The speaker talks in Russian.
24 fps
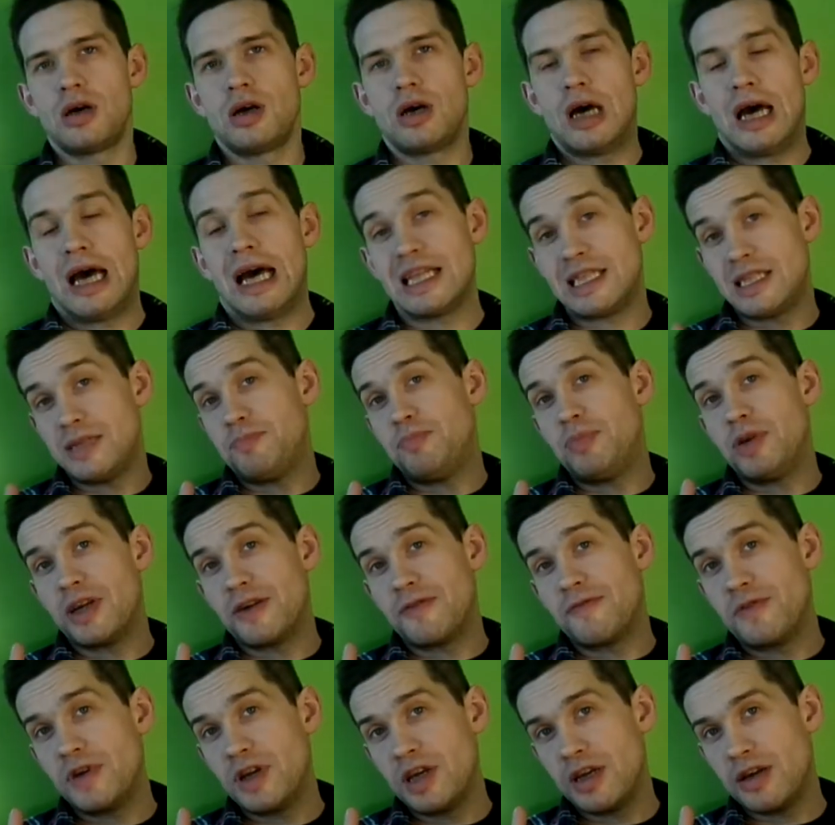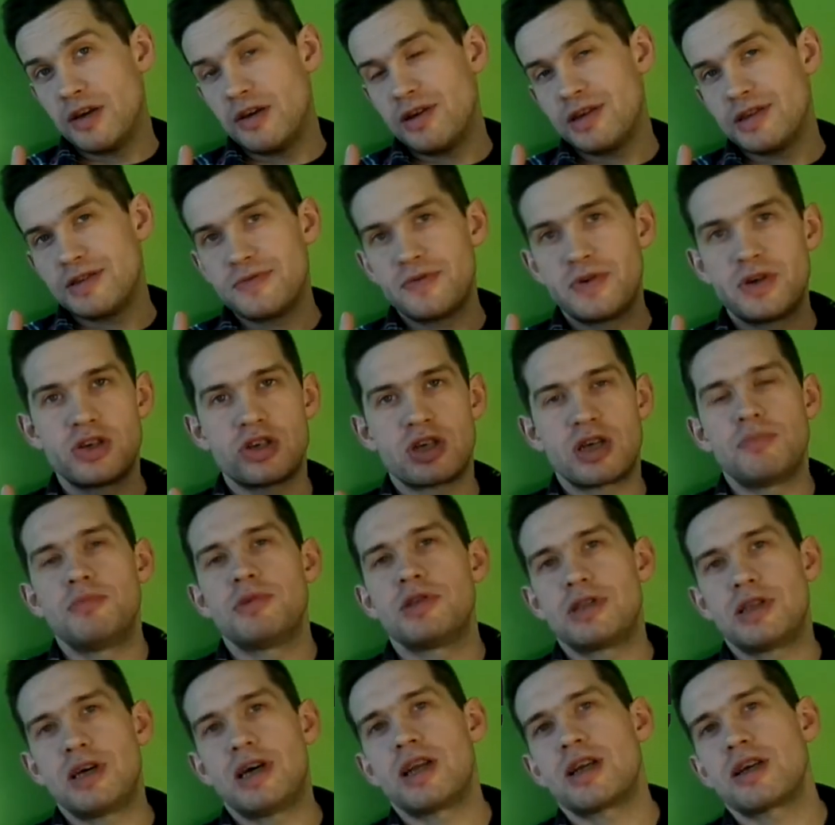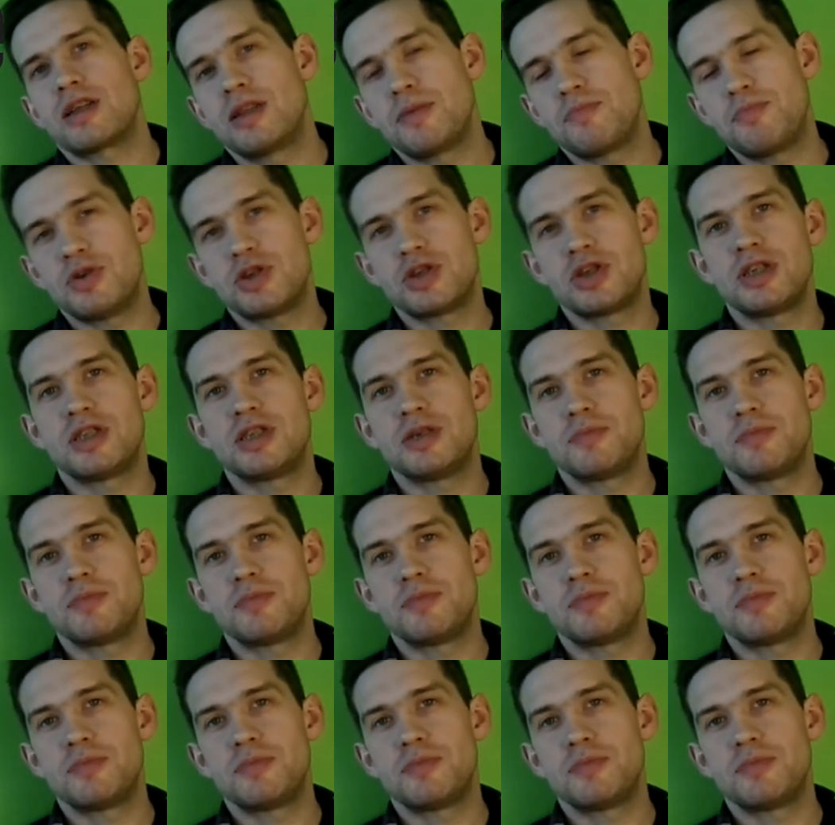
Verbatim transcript: А теперь вы в своих комментариях напишите,